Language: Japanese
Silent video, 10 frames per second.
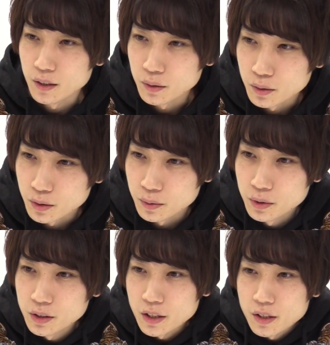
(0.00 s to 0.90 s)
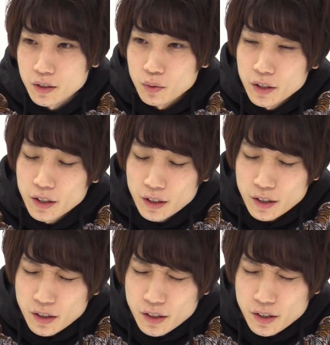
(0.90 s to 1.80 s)
あ、あのー、ブルータス、これ、
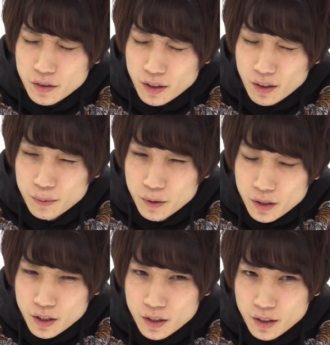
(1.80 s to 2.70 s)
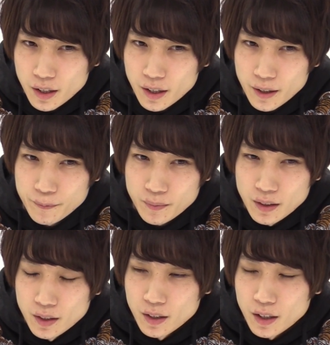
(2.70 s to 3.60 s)
あれなんですよね、ワルプルギスって、
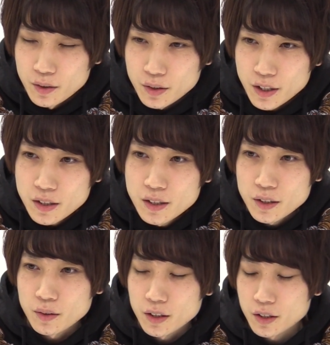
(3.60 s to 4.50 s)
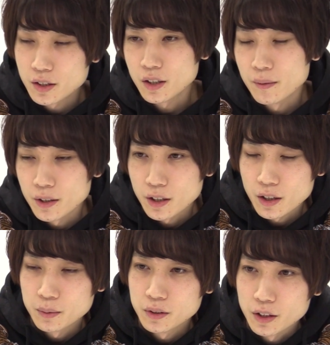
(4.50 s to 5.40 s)
あの、刹那とがっつり
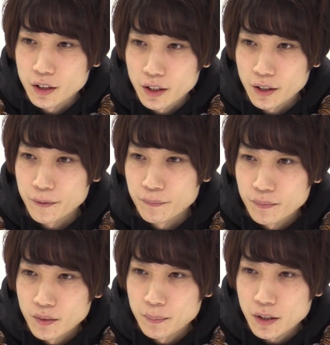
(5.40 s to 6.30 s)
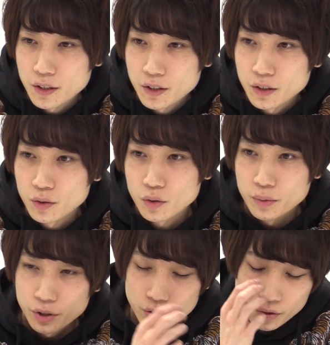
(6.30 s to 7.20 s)
アビリティ被ってて、今貫通ってとこも一